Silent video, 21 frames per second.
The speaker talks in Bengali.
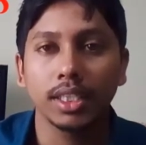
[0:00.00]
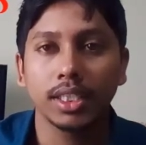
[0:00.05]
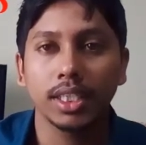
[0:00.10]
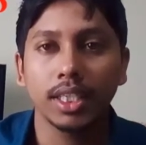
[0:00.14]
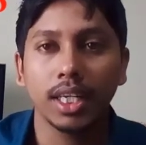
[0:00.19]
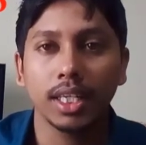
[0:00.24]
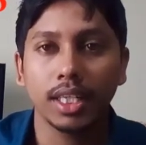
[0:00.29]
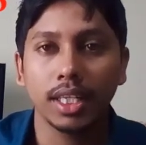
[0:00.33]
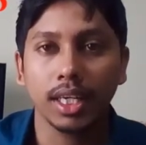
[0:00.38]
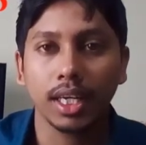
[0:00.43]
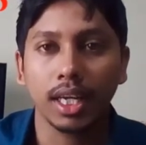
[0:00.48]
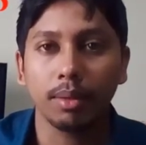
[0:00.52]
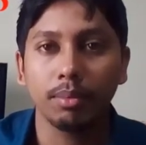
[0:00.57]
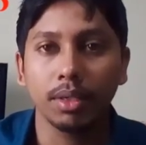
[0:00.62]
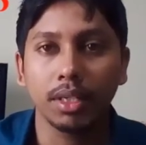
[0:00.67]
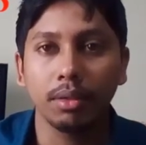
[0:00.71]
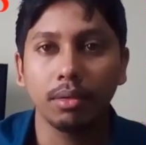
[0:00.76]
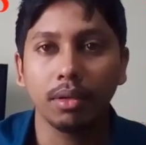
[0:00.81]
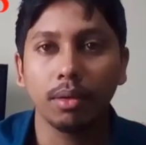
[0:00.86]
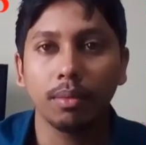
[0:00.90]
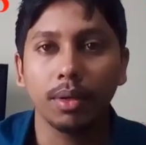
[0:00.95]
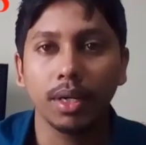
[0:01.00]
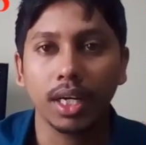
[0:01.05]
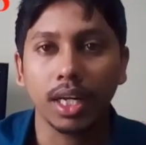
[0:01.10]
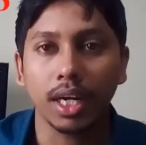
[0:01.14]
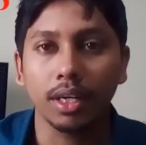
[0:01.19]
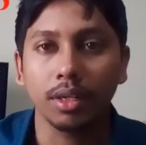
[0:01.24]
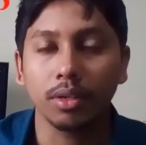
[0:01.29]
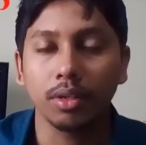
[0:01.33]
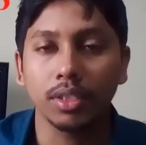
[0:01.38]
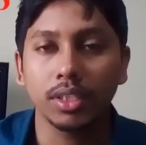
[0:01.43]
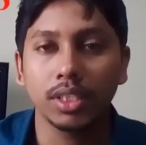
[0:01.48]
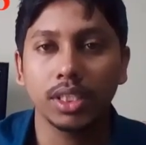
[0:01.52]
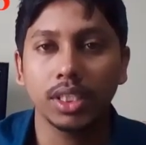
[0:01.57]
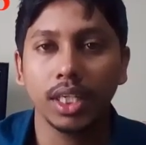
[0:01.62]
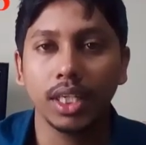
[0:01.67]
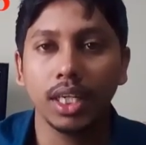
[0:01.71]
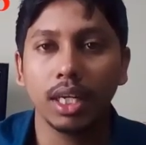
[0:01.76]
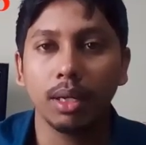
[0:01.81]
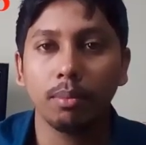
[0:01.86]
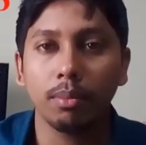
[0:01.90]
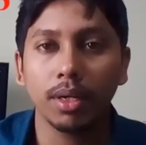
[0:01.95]
সেটা থেকে আমি কিভাবে কানেক্ট করছি
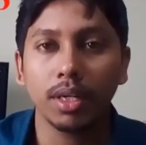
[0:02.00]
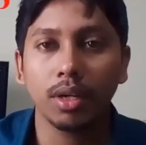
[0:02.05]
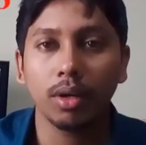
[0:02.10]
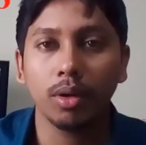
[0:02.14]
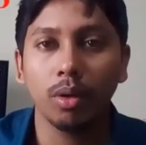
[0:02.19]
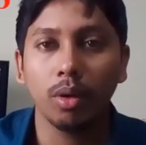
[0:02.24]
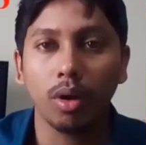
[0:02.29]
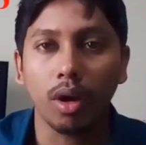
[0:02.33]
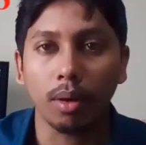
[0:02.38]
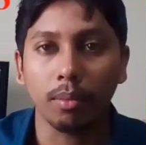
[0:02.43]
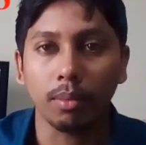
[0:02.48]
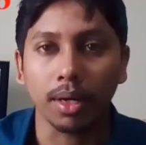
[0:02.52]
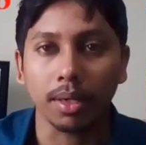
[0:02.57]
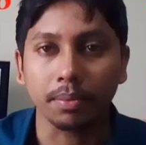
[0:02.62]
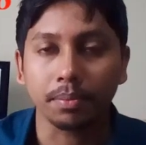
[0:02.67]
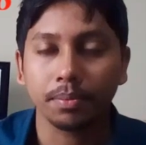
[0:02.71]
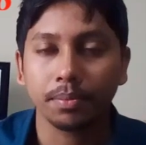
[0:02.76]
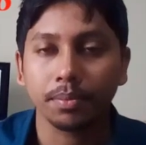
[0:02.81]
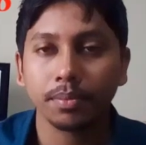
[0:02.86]
এই নাম্বারটা হলো আমার